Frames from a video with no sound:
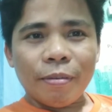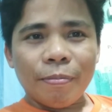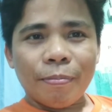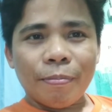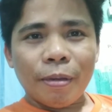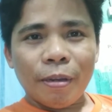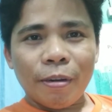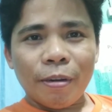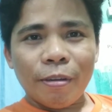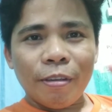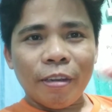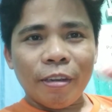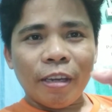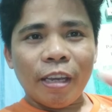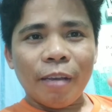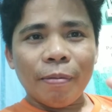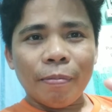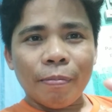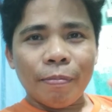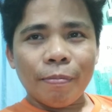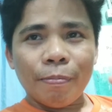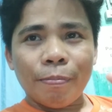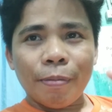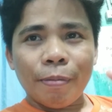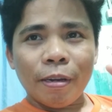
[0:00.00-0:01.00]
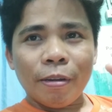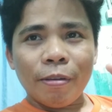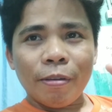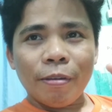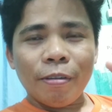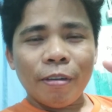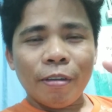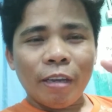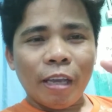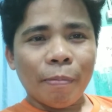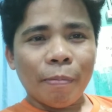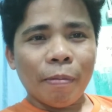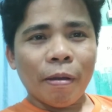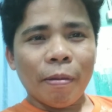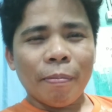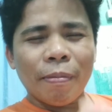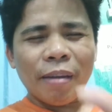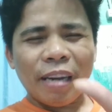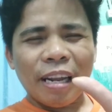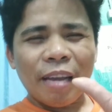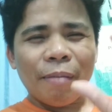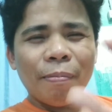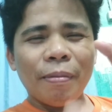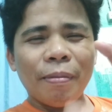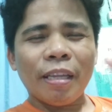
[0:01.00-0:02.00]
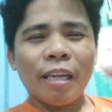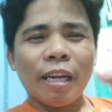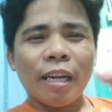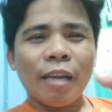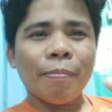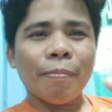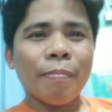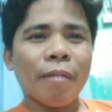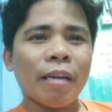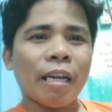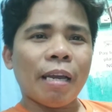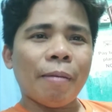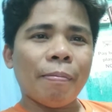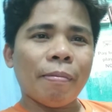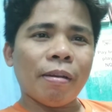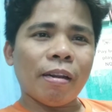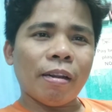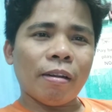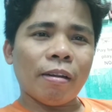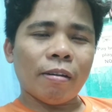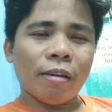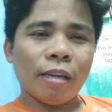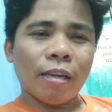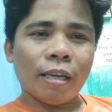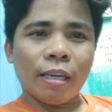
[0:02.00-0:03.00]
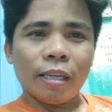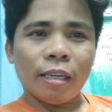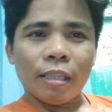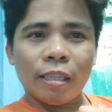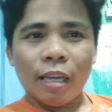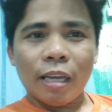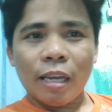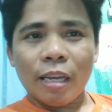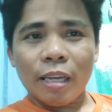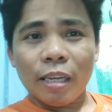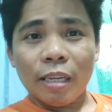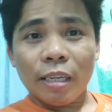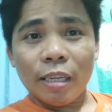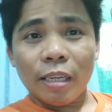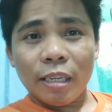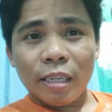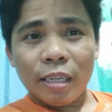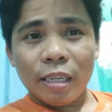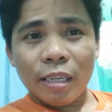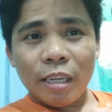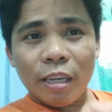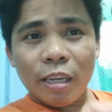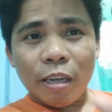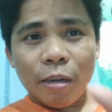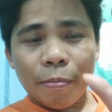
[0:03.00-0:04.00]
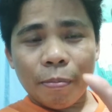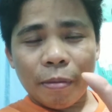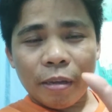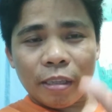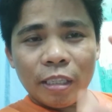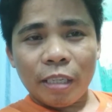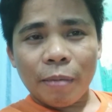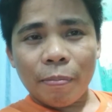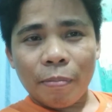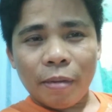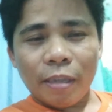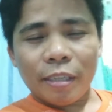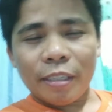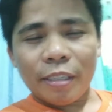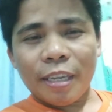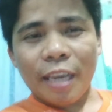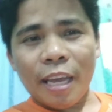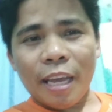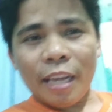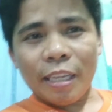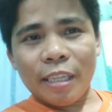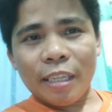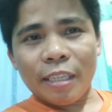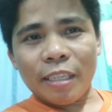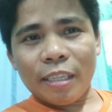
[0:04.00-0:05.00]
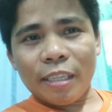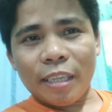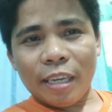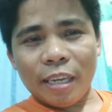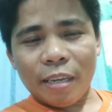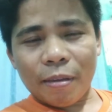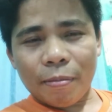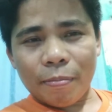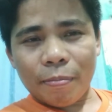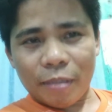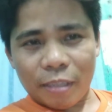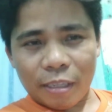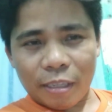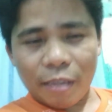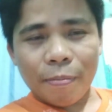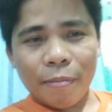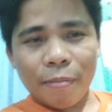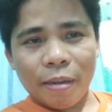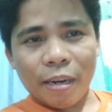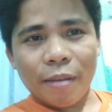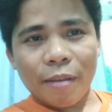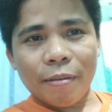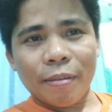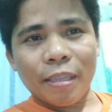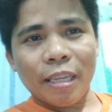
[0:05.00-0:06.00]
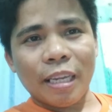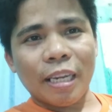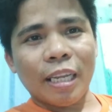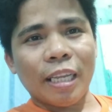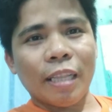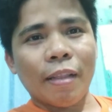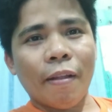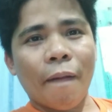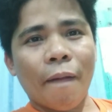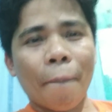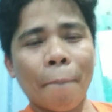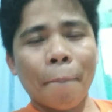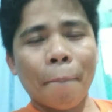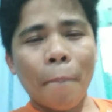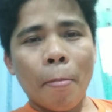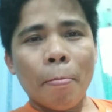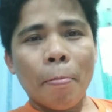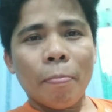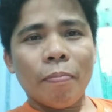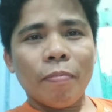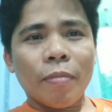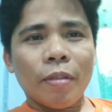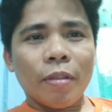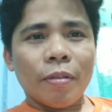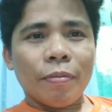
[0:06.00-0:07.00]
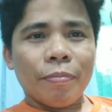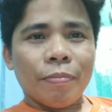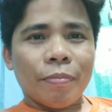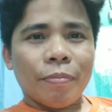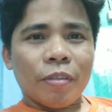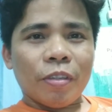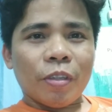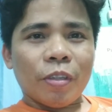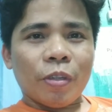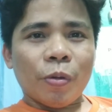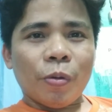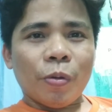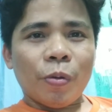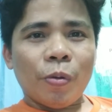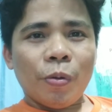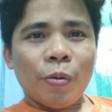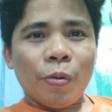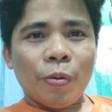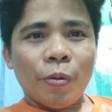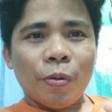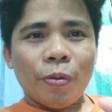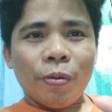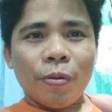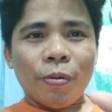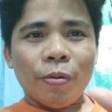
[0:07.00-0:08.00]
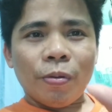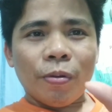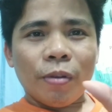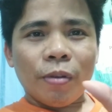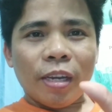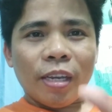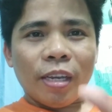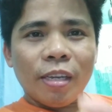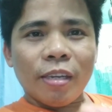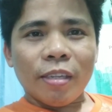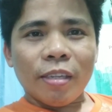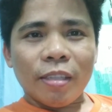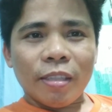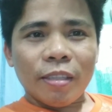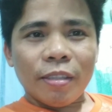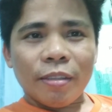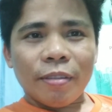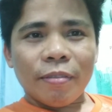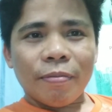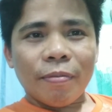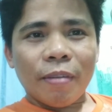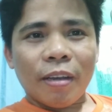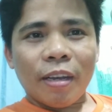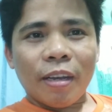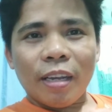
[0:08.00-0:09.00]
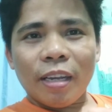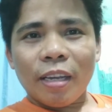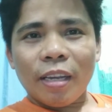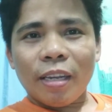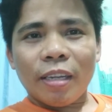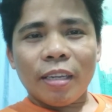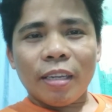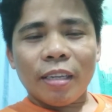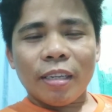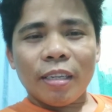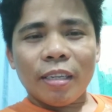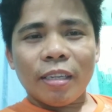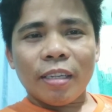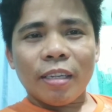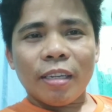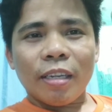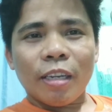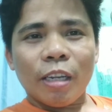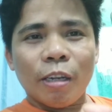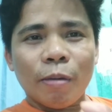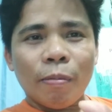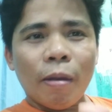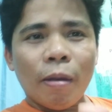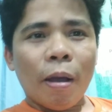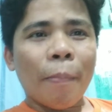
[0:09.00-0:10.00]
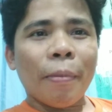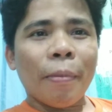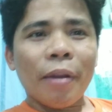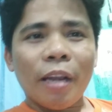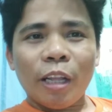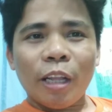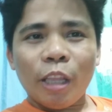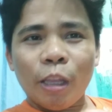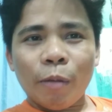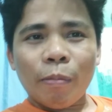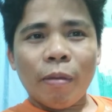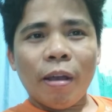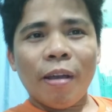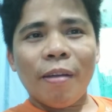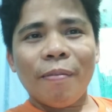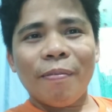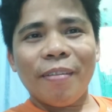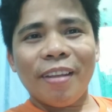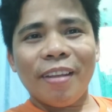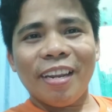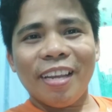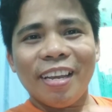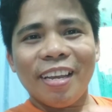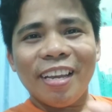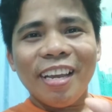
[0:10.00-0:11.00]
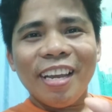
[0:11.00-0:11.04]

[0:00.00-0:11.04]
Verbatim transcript: pero yung pero yung iba marami na rin marami na akong nakita ang maksip ng challenge niya basta marami na rin so ngayon hanggang dumami ng dumami na